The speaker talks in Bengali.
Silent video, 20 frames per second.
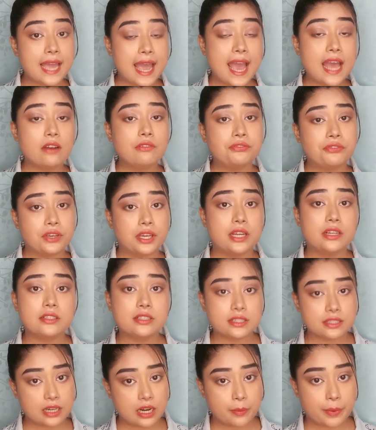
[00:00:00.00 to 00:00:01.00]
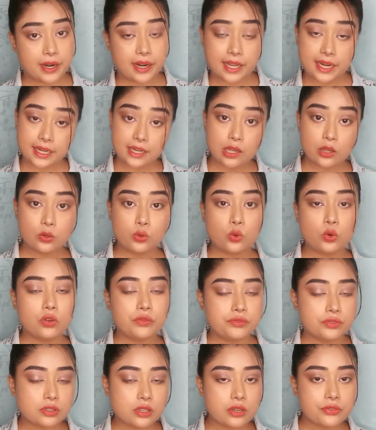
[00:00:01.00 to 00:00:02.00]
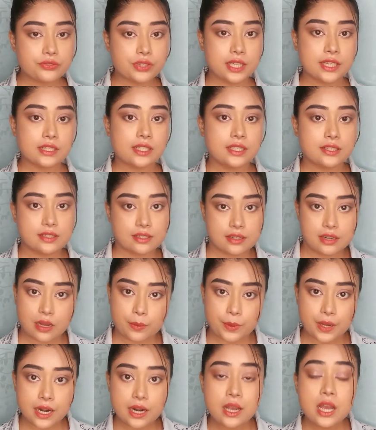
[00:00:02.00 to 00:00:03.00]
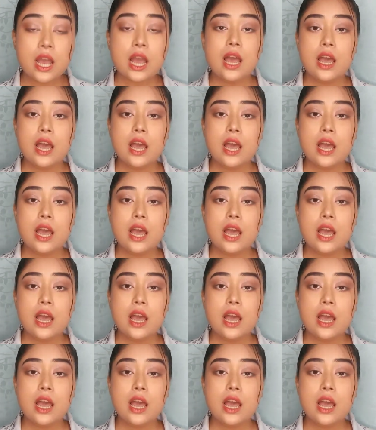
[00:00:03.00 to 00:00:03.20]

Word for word: ক্যান ফেয়ার স্ক্রাবার এটাও খুব সফট একটি স্ক্রাবার